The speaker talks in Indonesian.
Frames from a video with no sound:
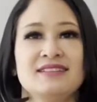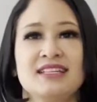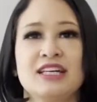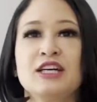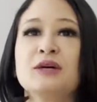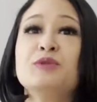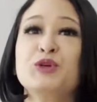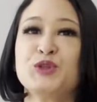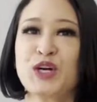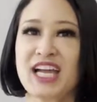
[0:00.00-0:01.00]
ke
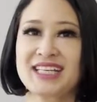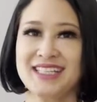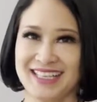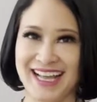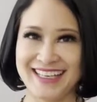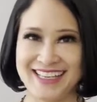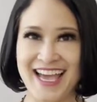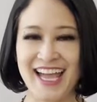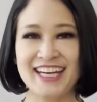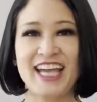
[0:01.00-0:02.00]
keberuntungan
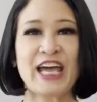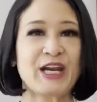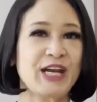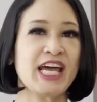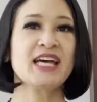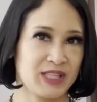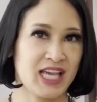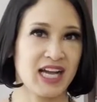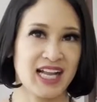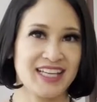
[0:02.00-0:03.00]
kalian karena seperti
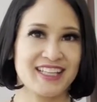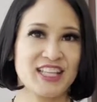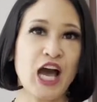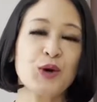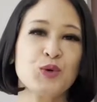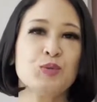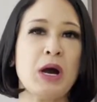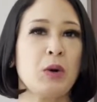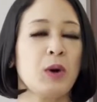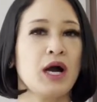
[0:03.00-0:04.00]
yang kalian tahu
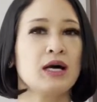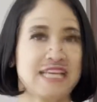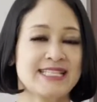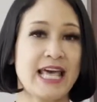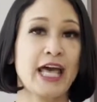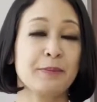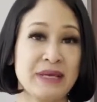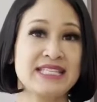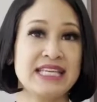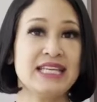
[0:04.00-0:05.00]
bahwa tas
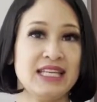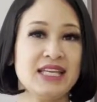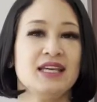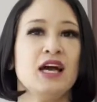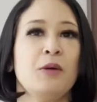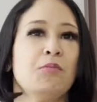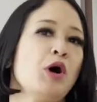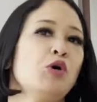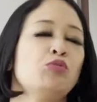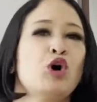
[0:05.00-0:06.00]
Hermes ini
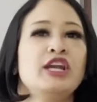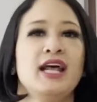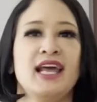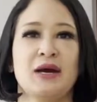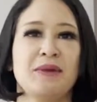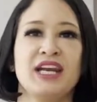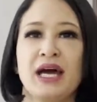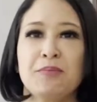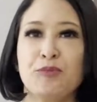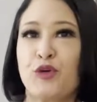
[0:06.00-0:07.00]
mau model yang
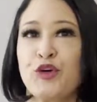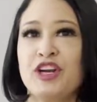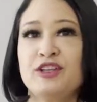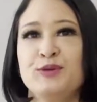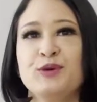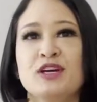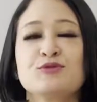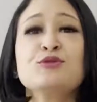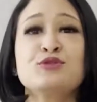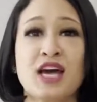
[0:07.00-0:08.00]
manapun juga
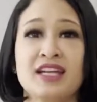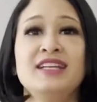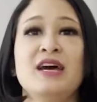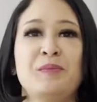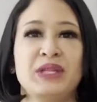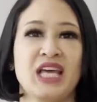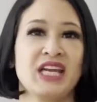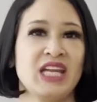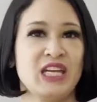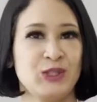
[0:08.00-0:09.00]
susah
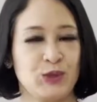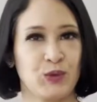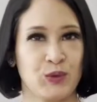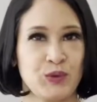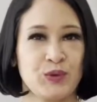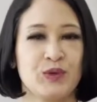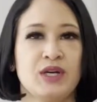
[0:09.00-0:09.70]
didapatkannya di toko